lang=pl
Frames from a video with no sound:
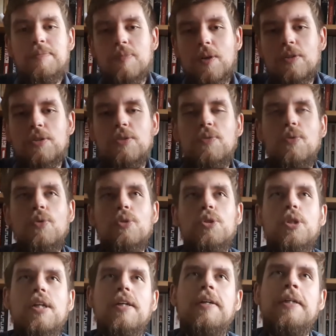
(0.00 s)

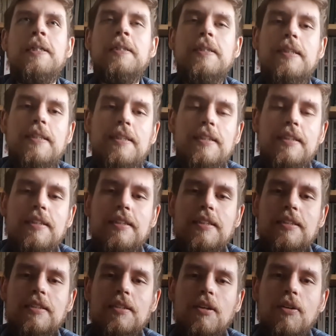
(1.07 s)
odtwórcze, e,
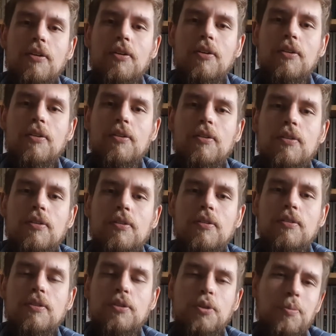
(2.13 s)

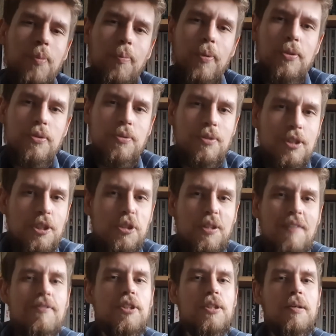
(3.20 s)
co, co już po prostu gdzieś
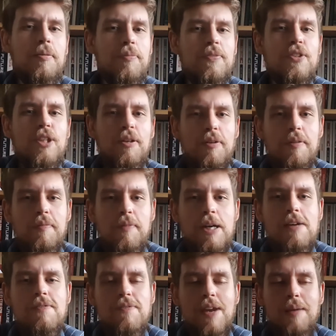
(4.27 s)
tam widziałem widziałem
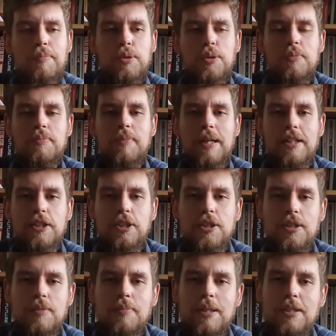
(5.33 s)
w lepszym,
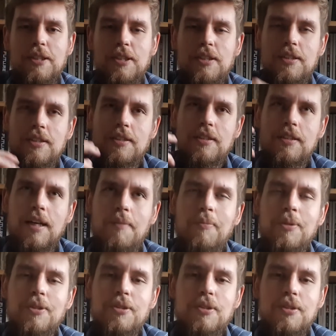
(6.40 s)
bardziej, bardziej
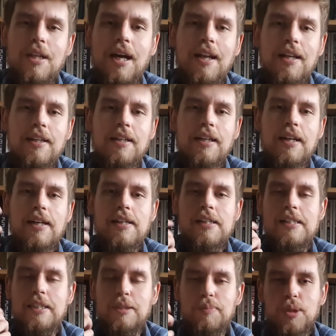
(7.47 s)
emocjonalnie
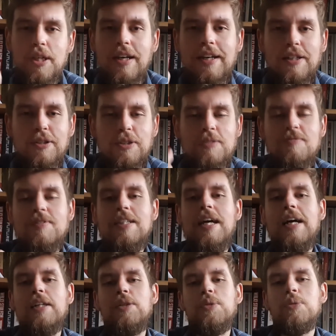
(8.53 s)
sprzęgającym
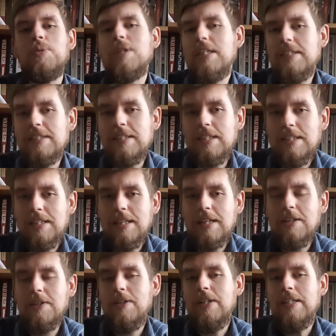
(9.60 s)
wydaniu. Tutaj niestety
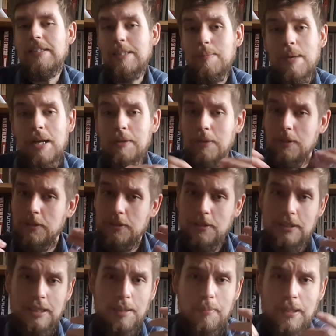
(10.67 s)
tego zabrakło i choć
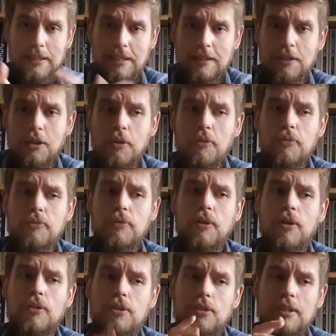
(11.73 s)
doceniam pracę aktorów,
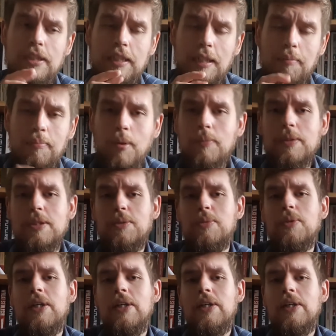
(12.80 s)
choć doceniam pomysł,